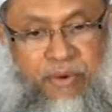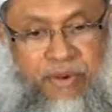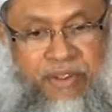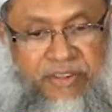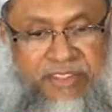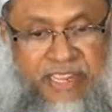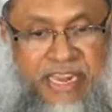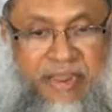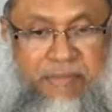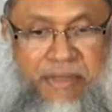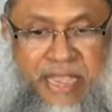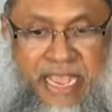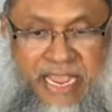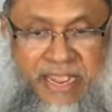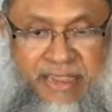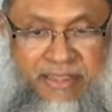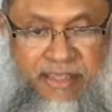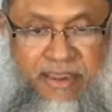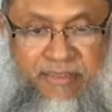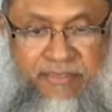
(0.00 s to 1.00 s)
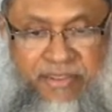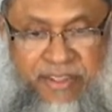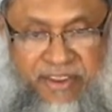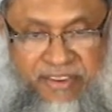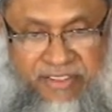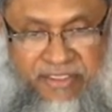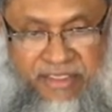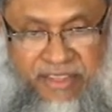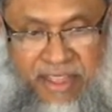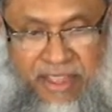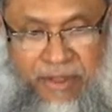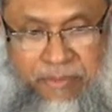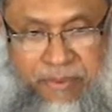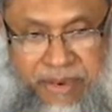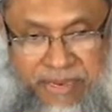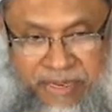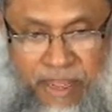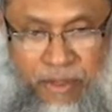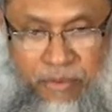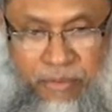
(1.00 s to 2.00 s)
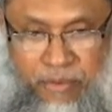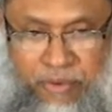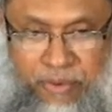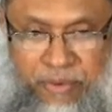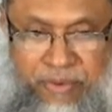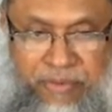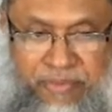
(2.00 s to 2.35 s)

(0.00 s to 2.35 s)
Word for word: বলেছিলাম এক হাজার ফেরিস্তা পাঠাবো